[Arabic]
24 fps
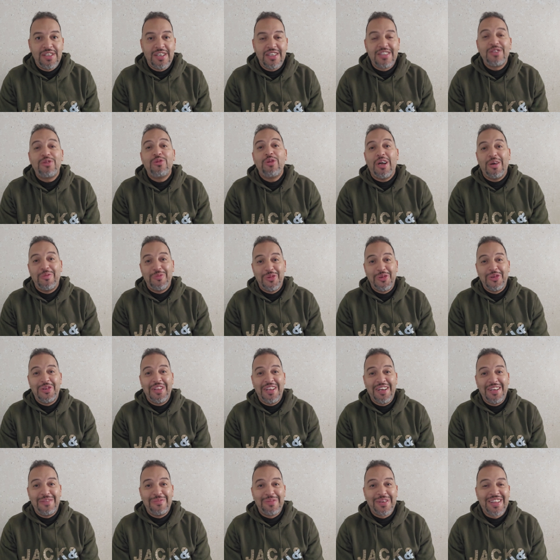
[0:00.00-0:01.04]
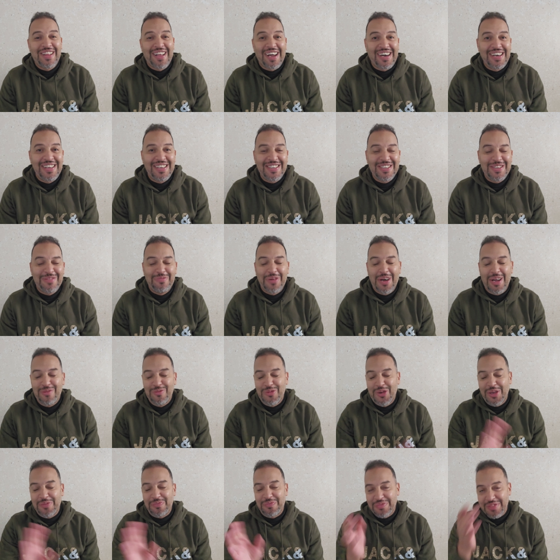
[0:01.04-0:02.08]
ديالتنا والحمد لله اللي ما تلاقيناش معاه
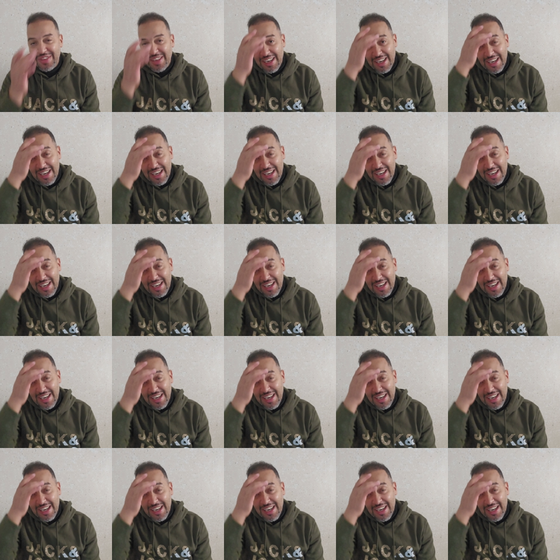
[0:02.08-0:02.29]
المهم